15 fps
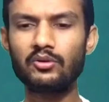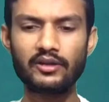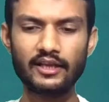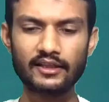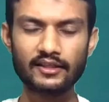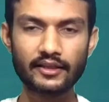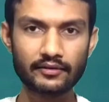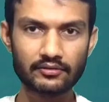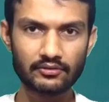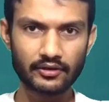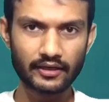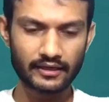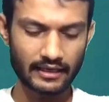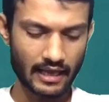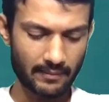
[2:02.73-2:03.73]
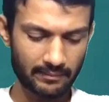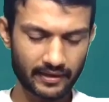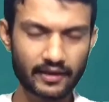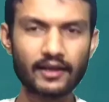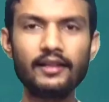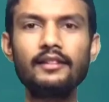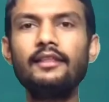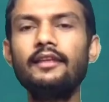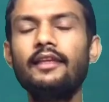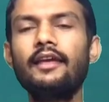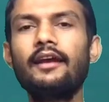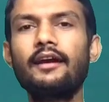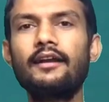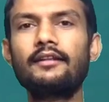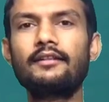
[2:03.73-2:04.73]
है तो कितना स्टूडेंट यहाँ पे गलती
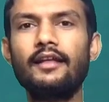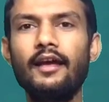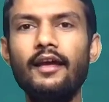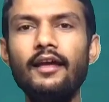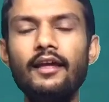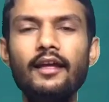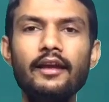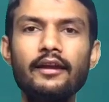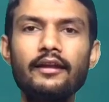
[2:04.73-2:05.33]
ये करता है